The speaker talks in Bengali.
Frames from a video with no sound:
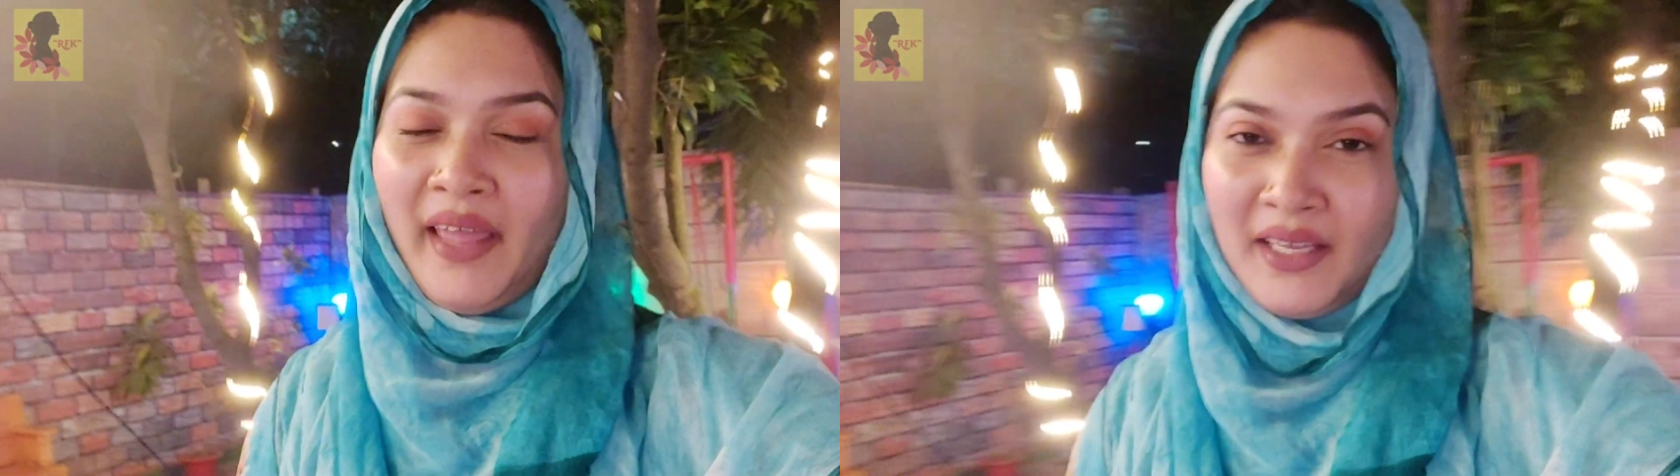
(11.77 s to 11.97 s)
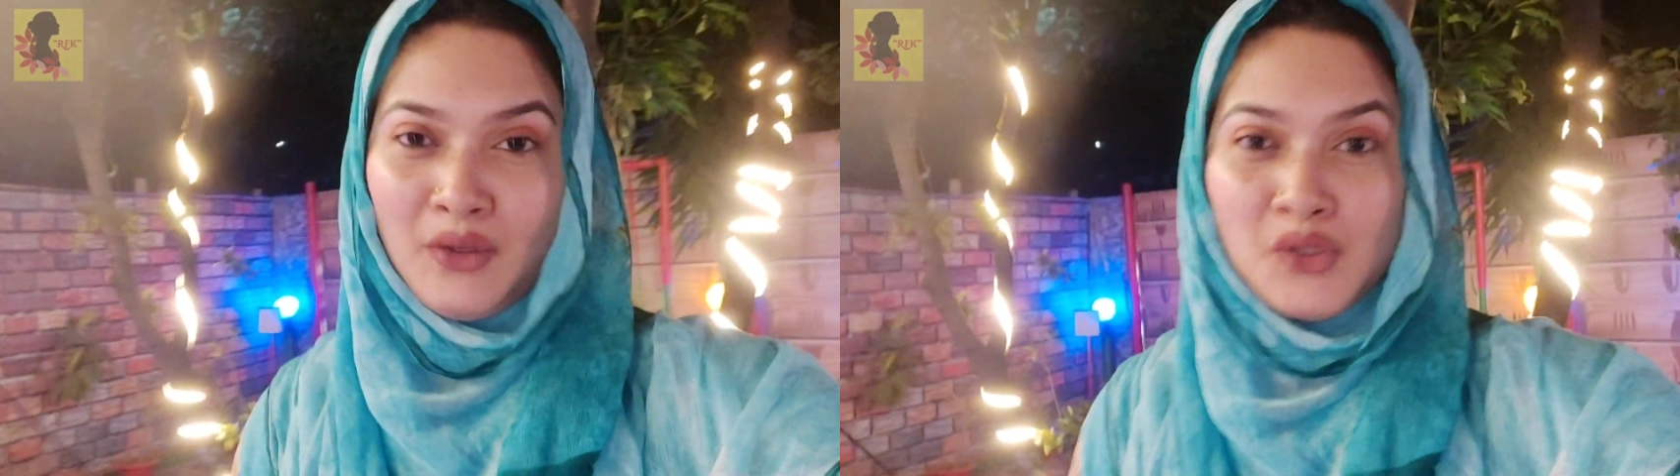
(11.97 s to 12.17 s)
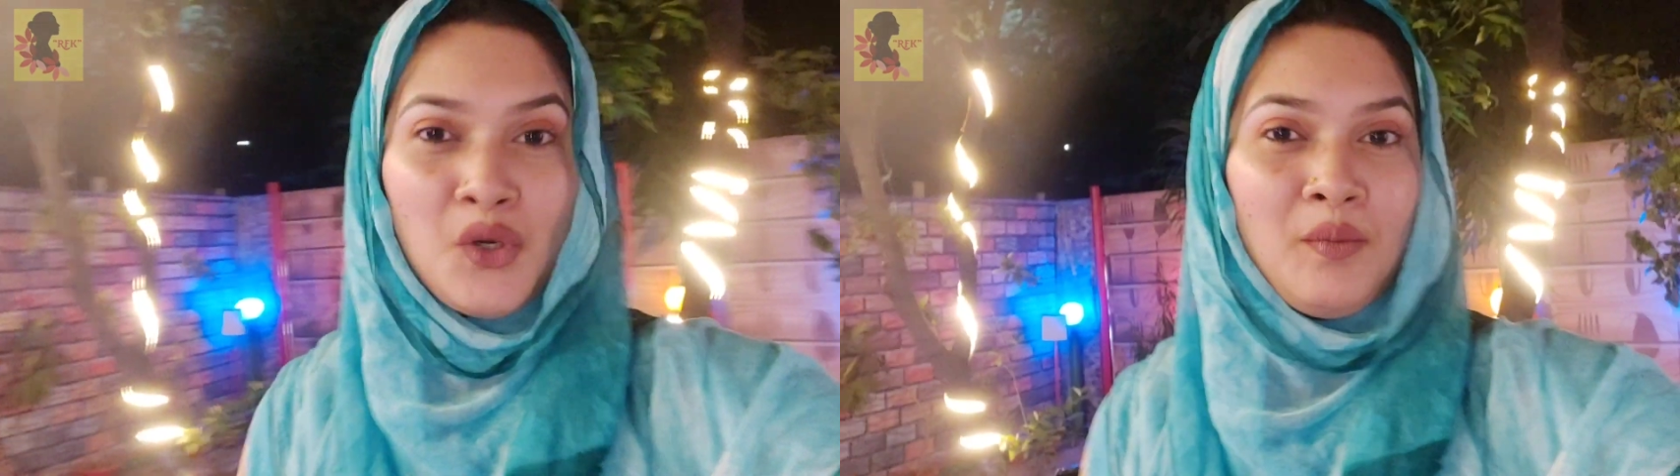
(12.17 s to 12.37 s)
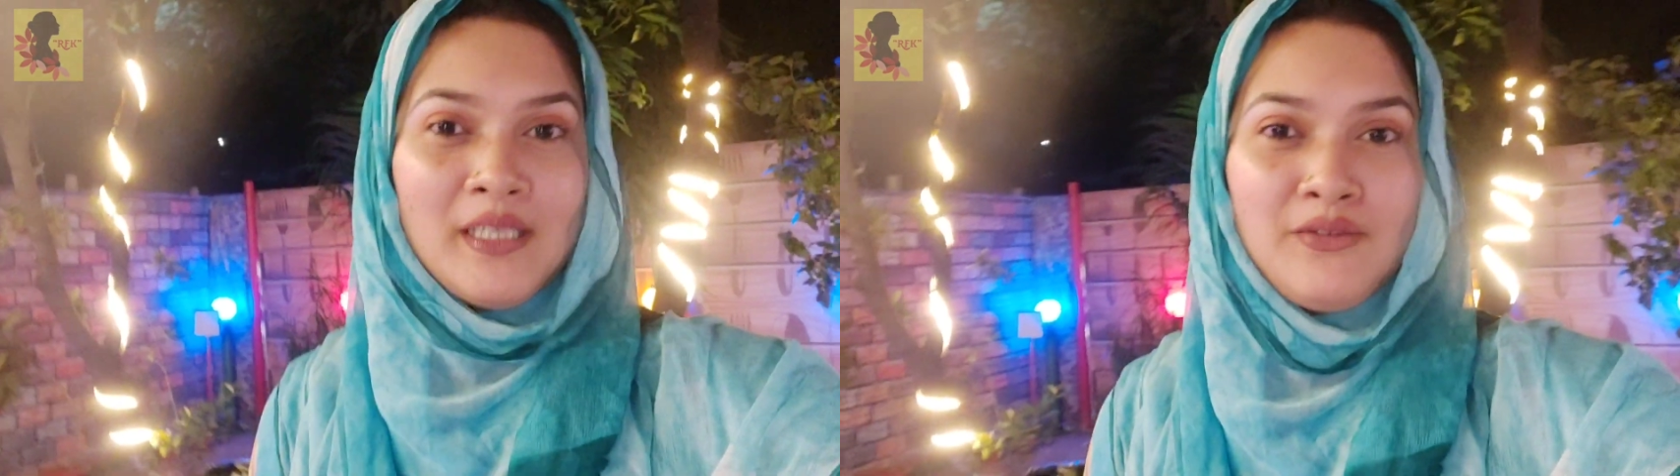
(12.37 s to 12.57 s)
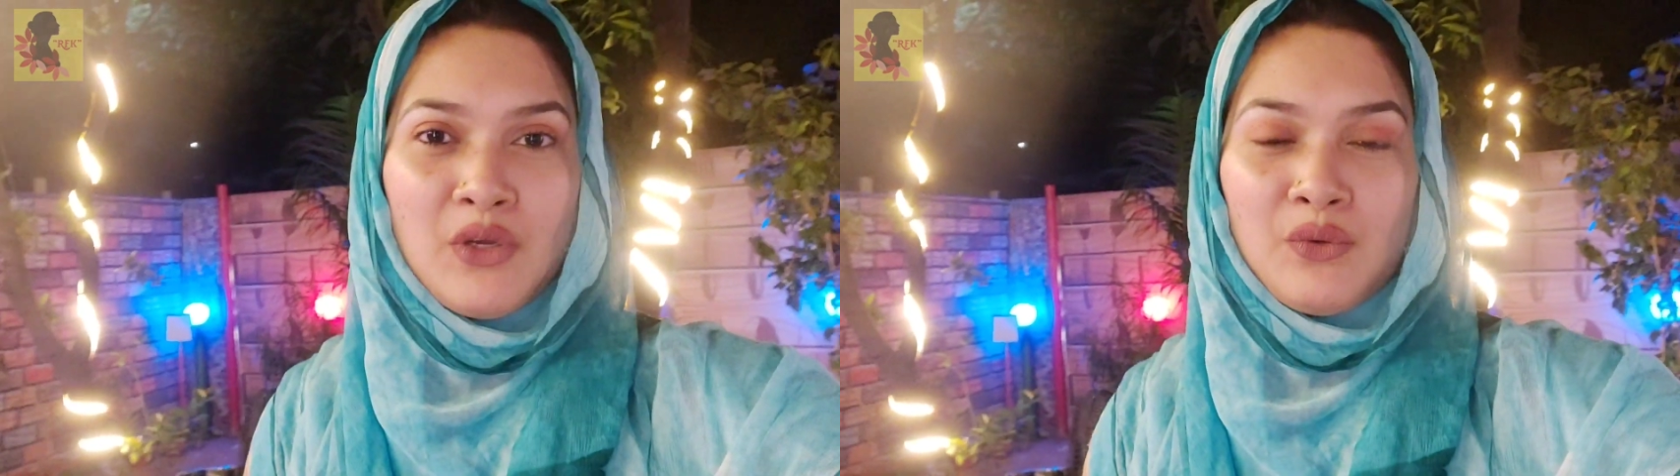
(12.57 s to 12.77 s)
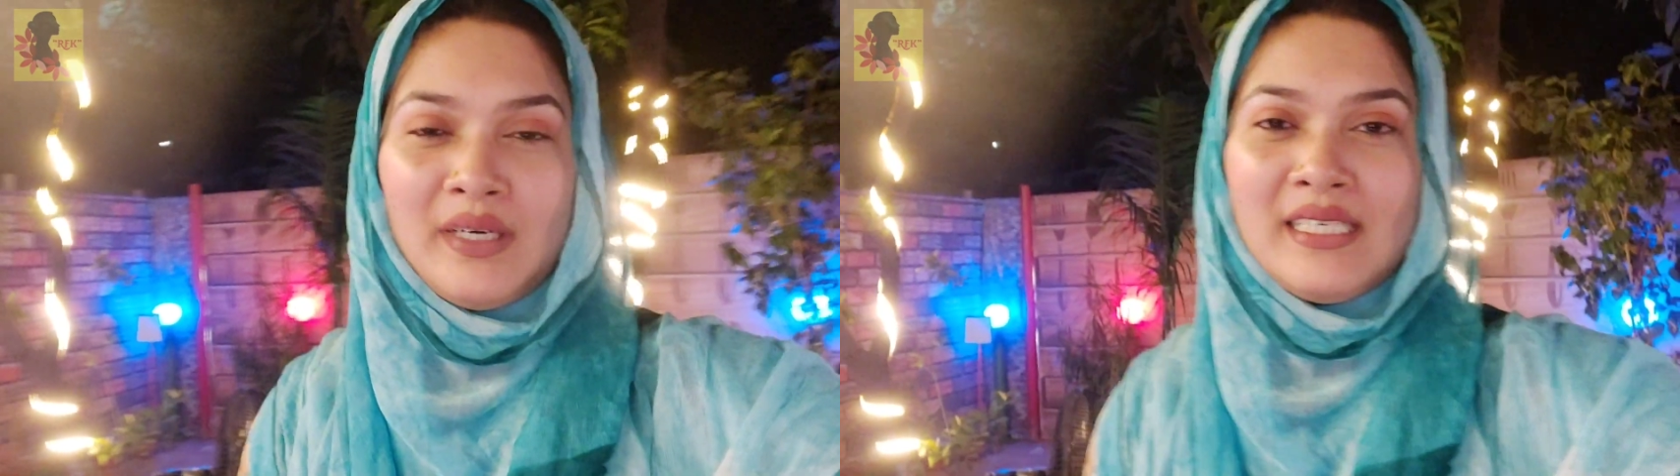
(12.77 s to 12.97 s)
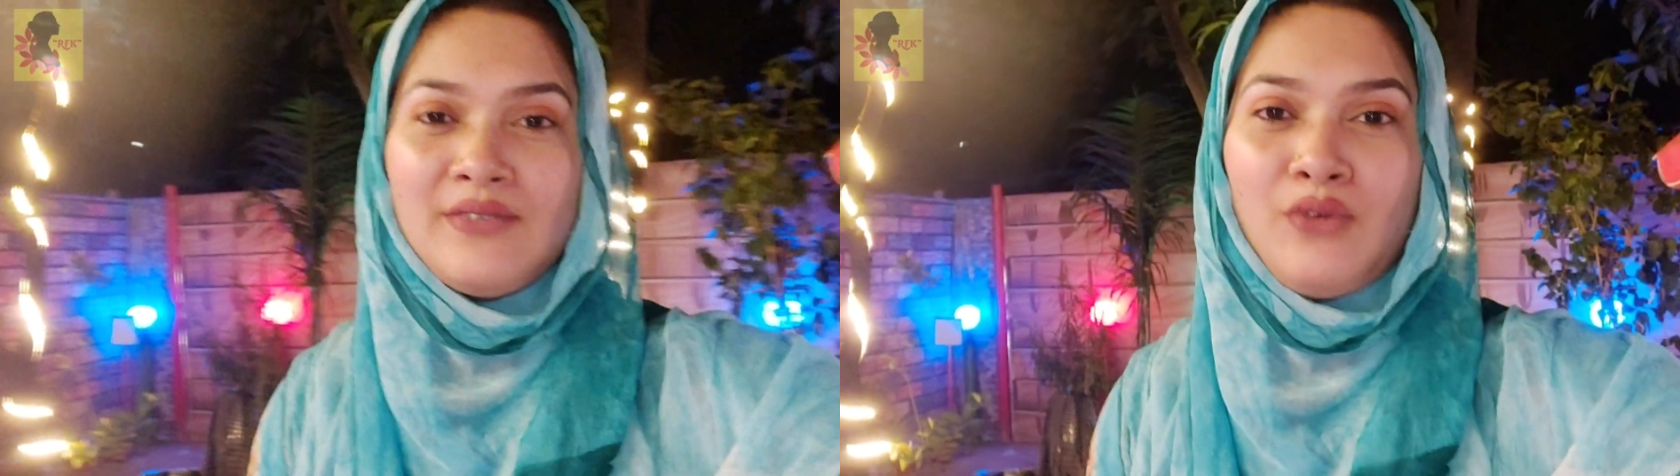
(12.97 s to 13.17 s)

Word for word: থ্যাংক ইউ সো মাচ ভিউয়ার্স